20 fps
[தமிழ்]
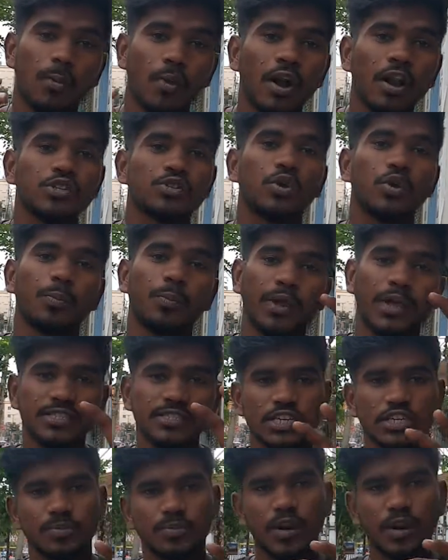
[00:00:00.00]
ப்ராடக்ட்ஸோட
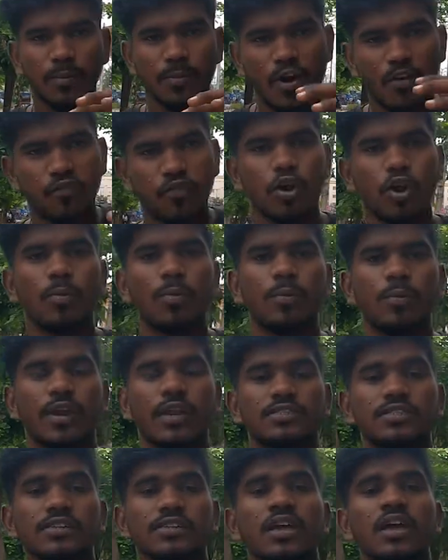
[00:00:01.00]
ப்ரைஸஸுமே ரொம்ப அஃபோர்டபுள்
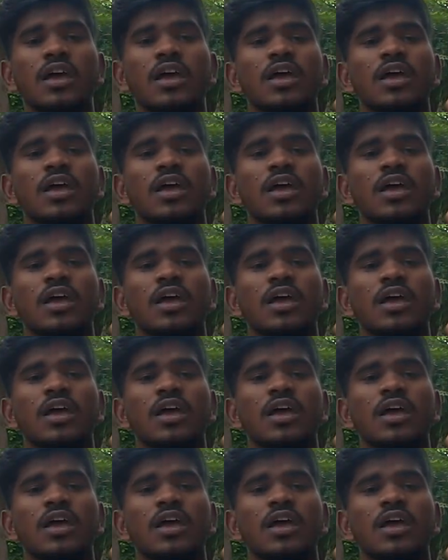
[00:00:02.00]
ப்ரைஸஸ்